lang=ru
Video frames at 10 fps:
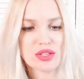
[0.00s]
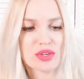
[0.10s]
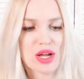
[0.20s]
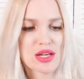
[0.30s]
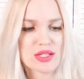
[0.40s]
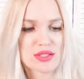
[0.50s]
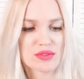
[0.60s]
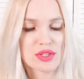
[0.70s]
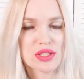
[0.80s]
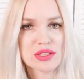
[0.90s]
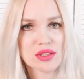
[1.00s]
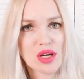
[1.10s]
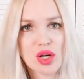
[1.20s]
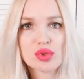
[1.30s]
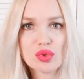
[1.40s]
они в реальности выглядят
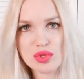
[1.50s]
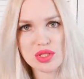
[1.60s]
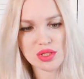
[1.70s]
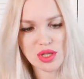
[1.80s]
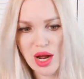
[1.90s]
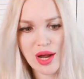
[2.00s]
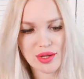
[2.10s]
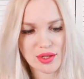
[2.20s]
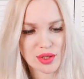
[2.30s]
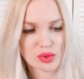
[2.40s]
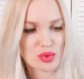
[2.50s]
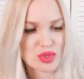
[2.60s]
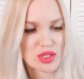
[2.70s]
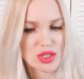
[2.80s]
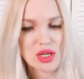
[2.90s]
как трусы, реально как
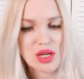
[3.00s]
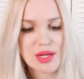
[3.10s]
трусы.